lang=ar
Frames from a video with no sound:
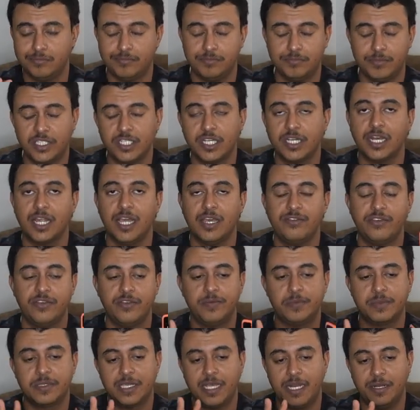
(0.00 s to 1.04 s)
مشاكل خفيفة
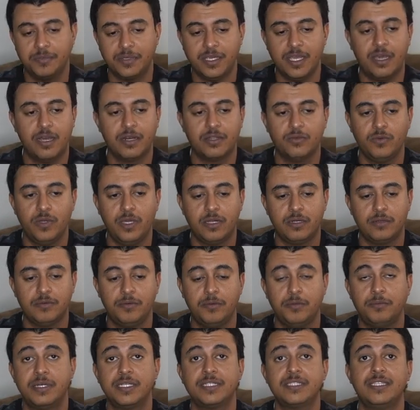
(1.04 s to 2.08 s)
بتكلم كهاردوير
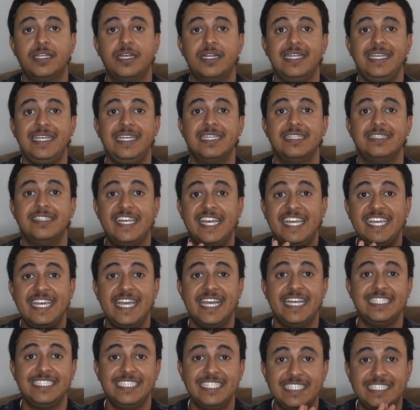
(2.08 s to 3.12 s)
البطارية
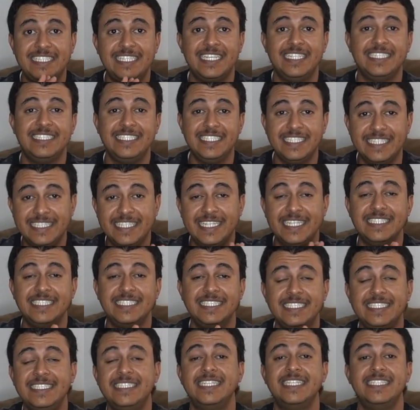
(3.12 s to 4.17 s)
سيئة جدا جدا
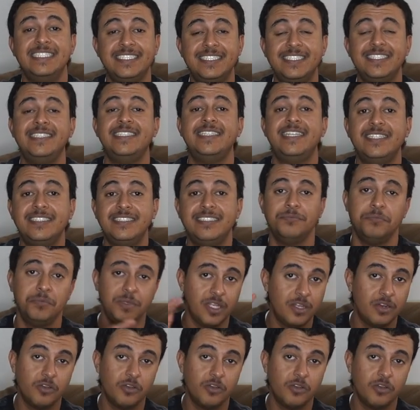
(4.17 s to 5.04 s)
جدا جدا من